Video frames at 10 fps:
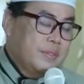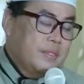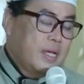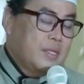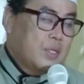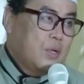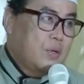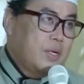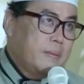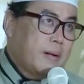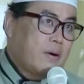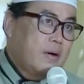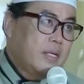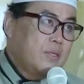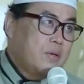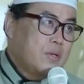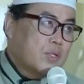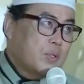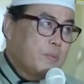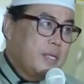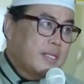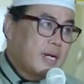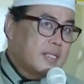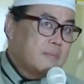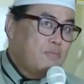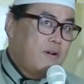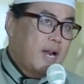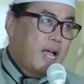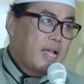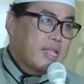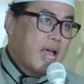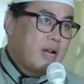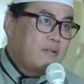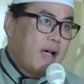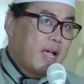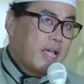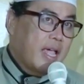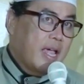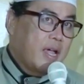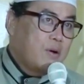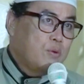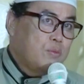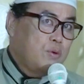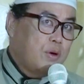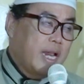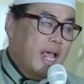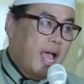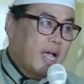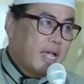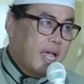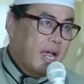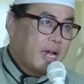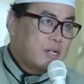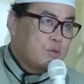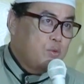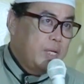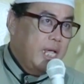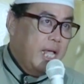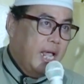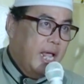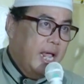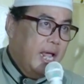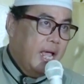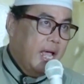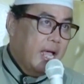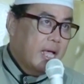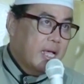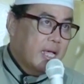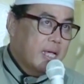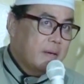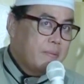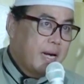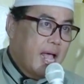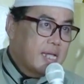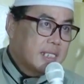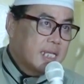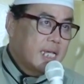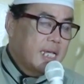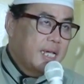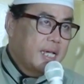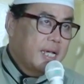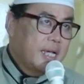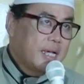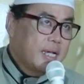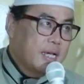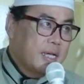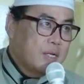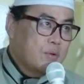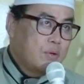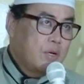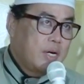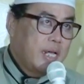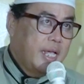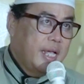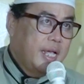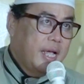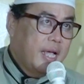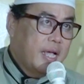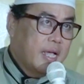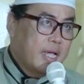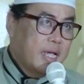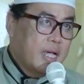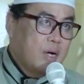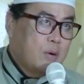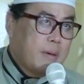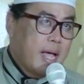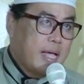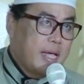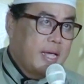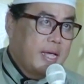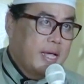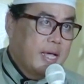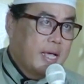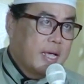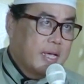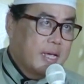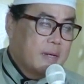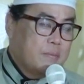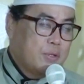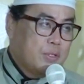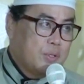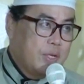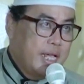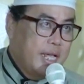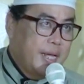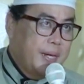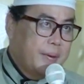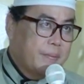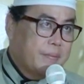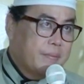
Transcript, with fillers: nek iso urip nang gone donya sepisan sembarange ake umure akeh duwike berase gulone, omae bojone